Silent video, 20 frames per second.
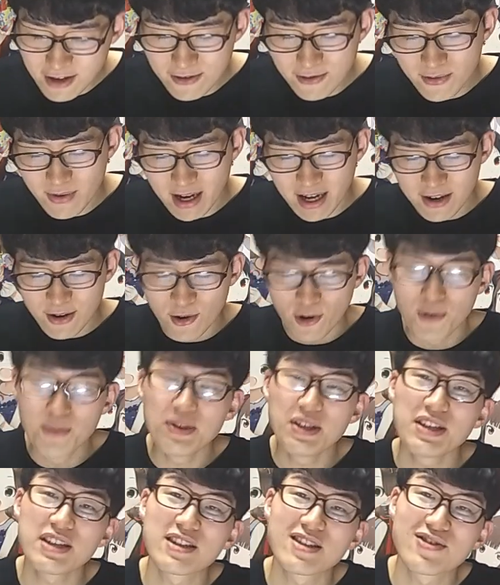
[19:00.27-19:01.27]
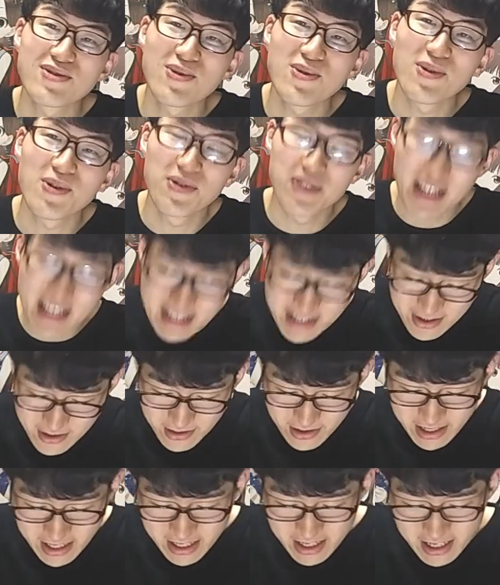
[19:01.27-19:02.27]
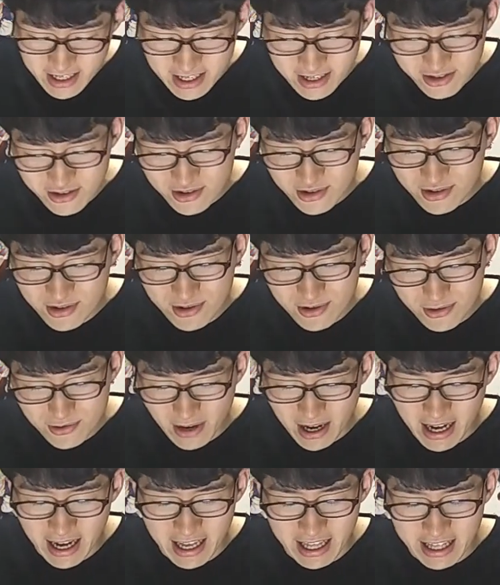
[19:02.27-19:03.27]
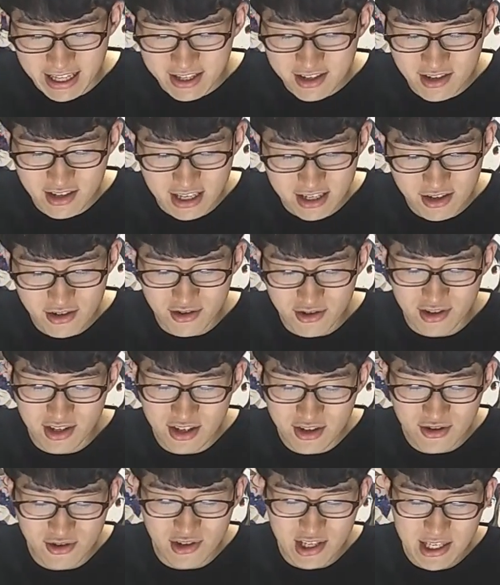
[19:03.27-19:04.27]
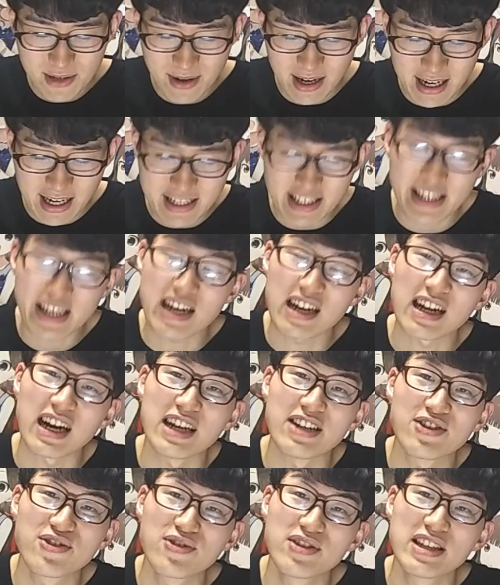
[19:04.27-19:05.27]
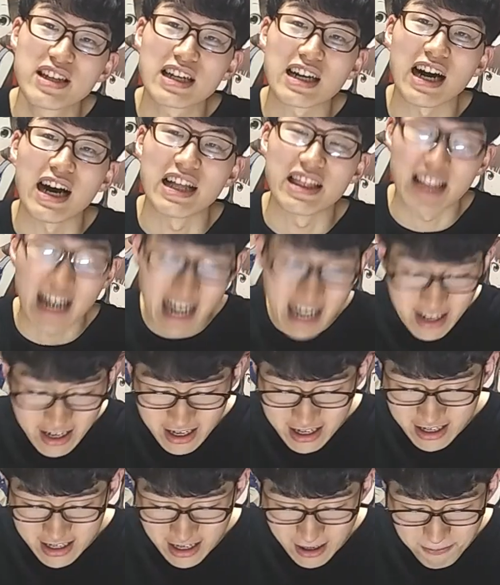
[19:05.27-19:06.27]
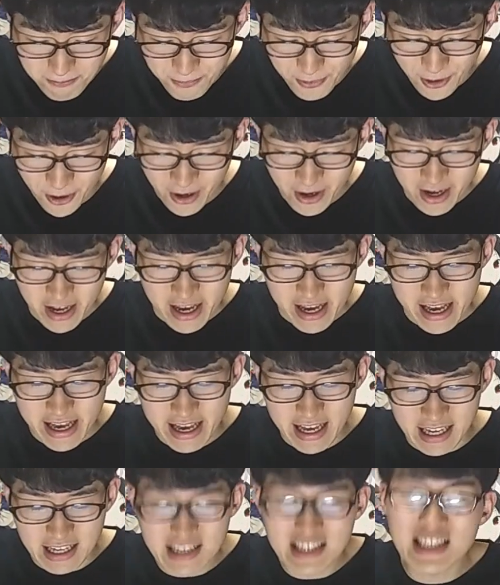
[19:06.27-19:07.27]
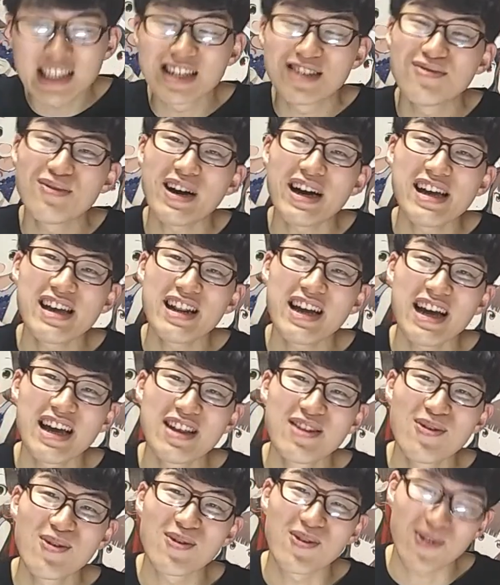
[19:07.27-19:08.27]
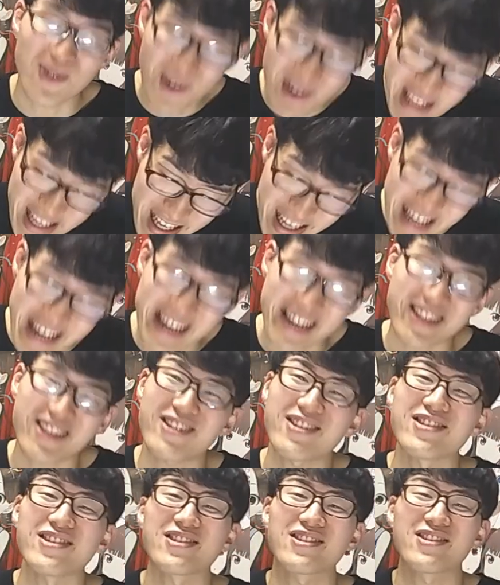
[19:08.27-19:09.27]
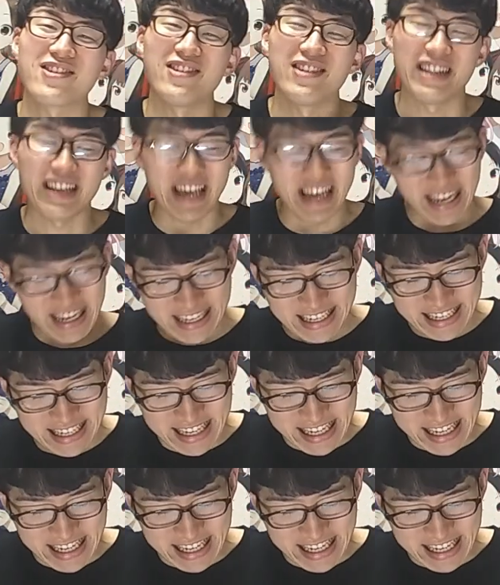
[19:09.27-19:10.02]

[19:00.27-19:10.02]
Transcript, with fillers: んはコミショーです。2期10話、えー、ザ算すると22話が前回12位から7ランクアップ。えー、1話以来の5位という子はね、